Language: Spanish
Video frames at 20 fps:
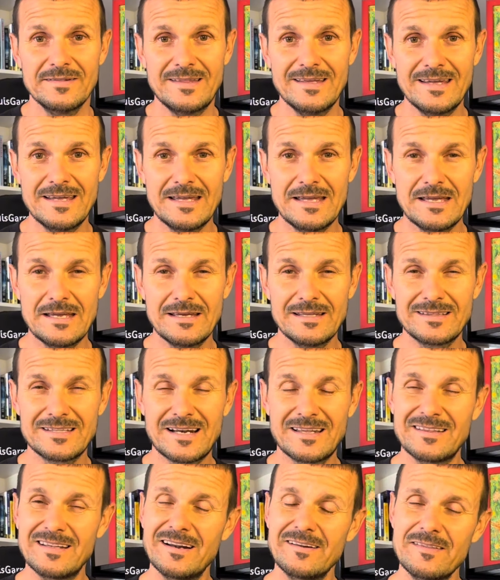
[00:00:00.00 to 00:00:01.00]
de
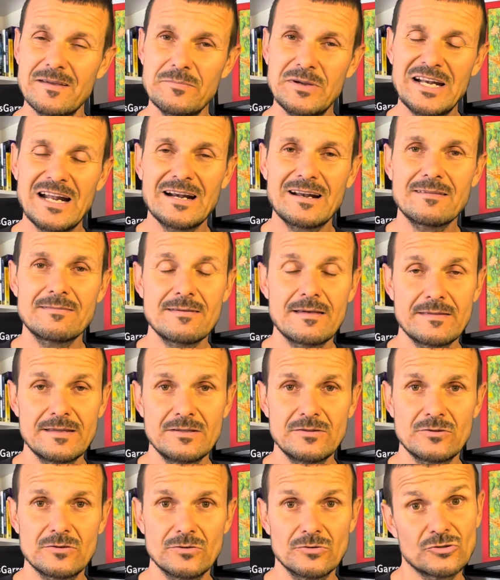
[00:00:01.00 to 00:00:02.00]
tratar de mirar hacia
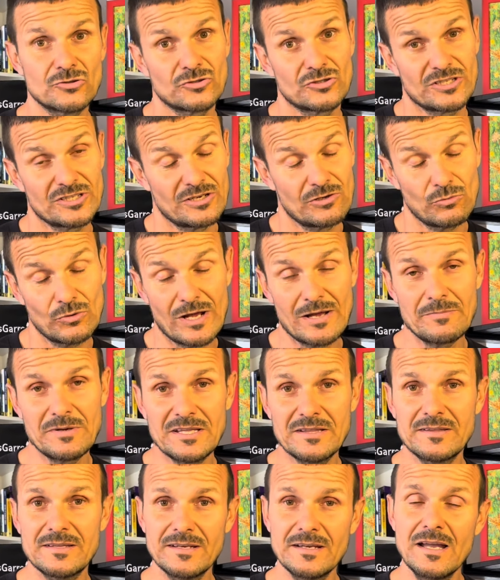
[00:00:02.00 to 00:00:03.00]
adentro.
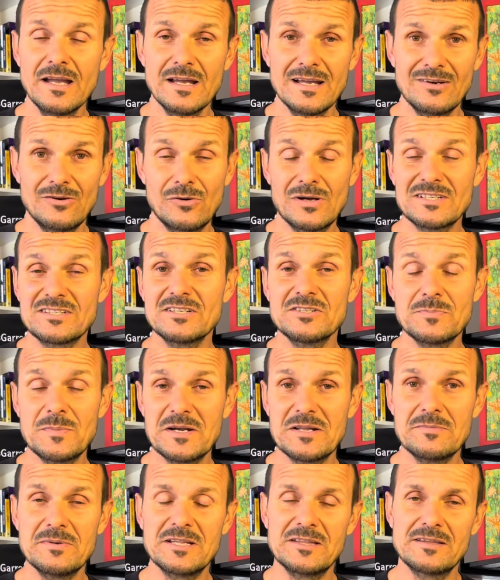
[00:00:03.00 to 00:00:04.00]
Seguramente lo has
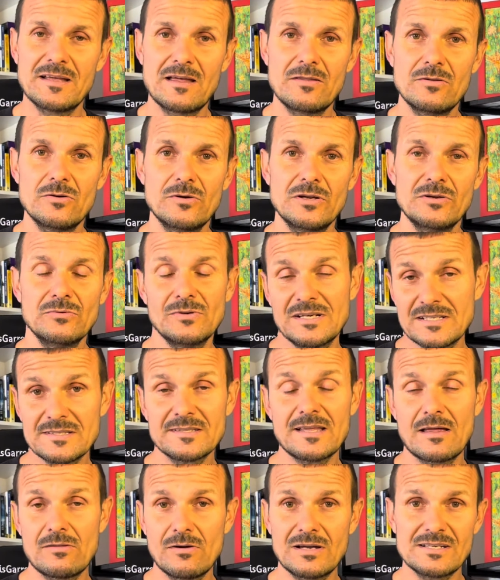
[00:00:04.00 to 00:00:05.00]
experimentado en un
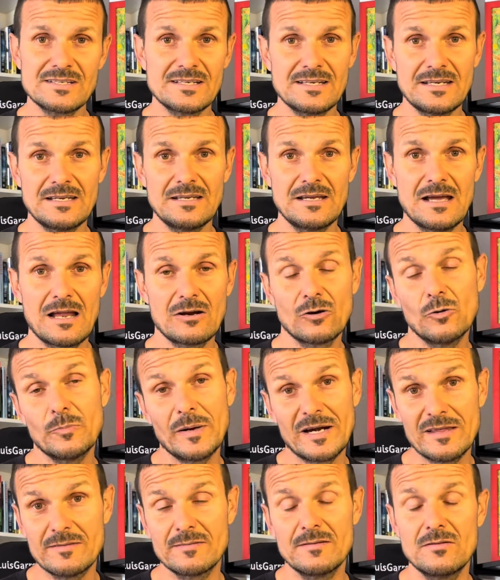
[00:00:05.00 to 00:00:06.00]
estado así, algo
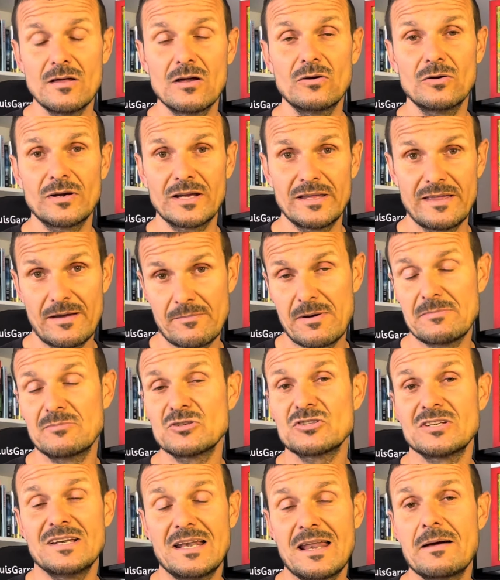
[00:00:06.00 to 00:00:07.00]
parecido a lo que
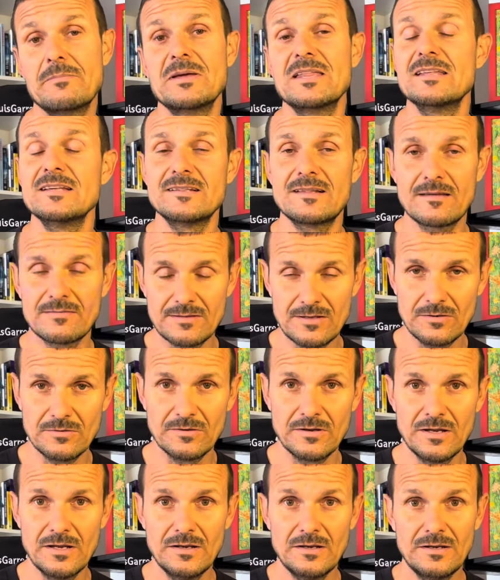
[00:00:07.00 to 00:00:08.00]
llamamos la meditación.